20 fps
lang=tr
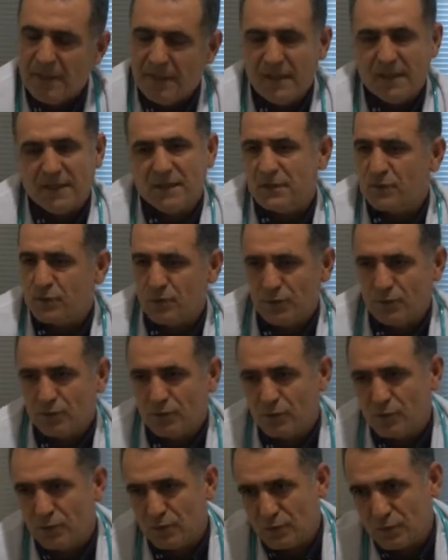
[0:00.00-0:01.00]
eraş
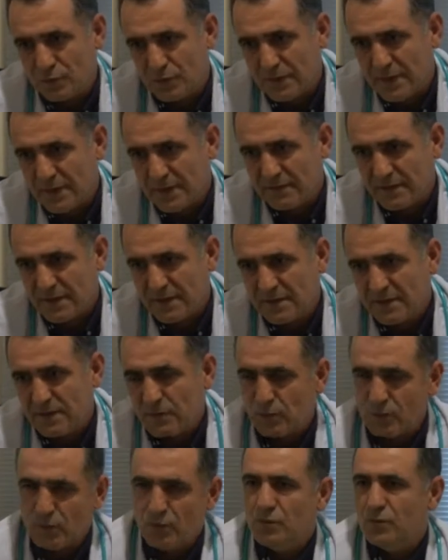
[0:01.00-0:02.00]
uygunsuzlukları vardır,
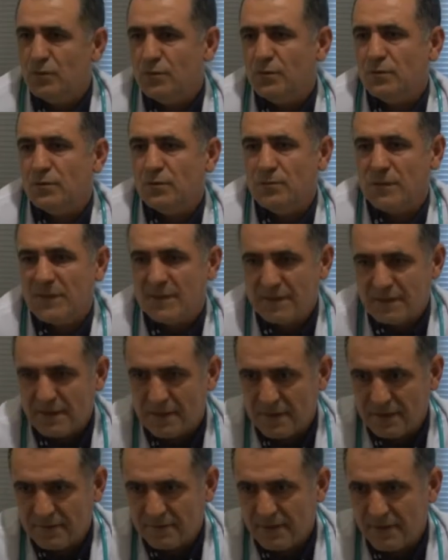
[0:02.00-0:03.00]

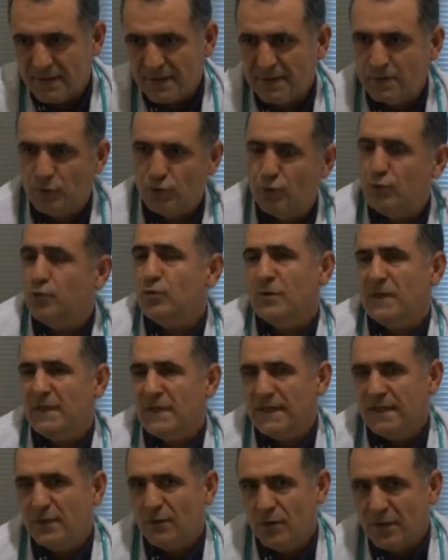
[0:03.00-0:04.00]
dokunuşmazlıkları vardır,
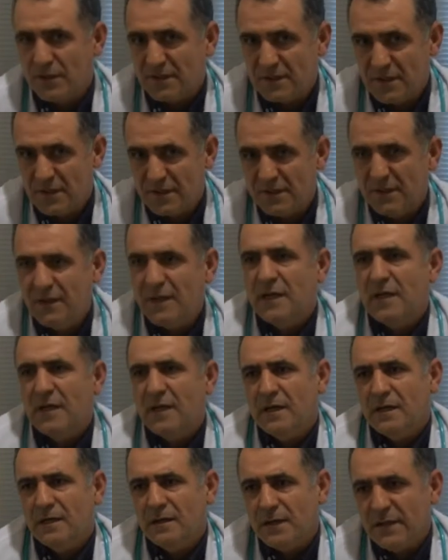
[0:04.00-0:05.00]
düşüklere yol açar.
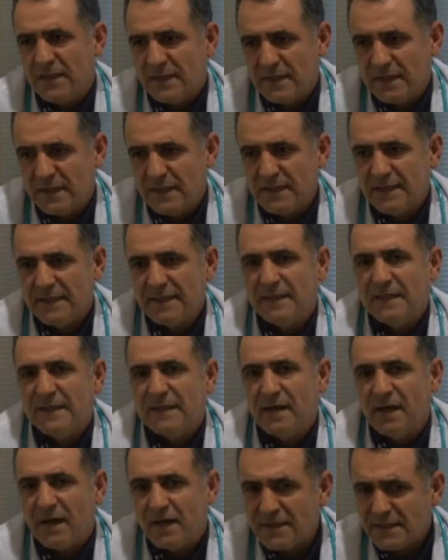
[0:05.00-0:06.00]

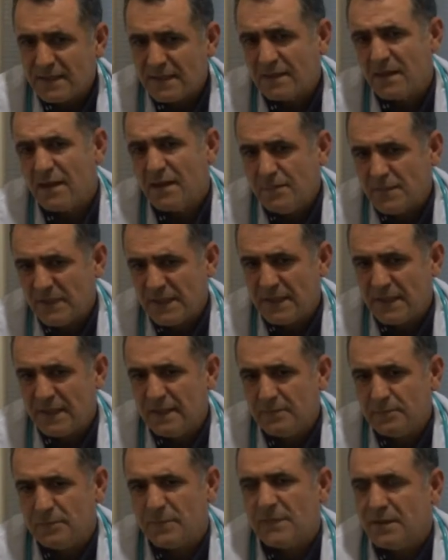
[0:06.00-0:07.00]
Ee, anne
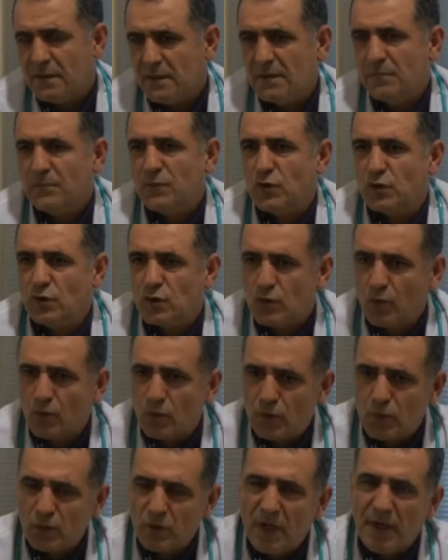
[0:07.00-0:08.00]
rahmiyle bir takım
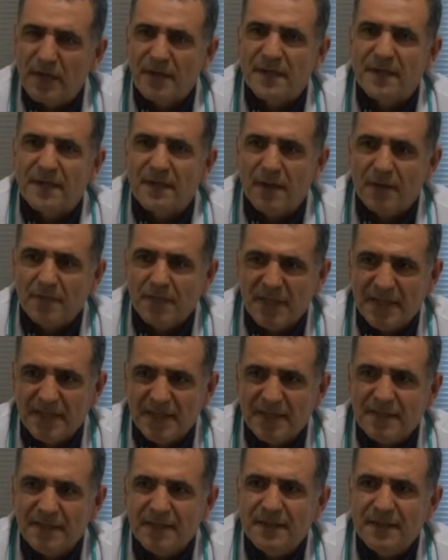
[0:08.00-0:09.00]
sorunlu anne rahimleri,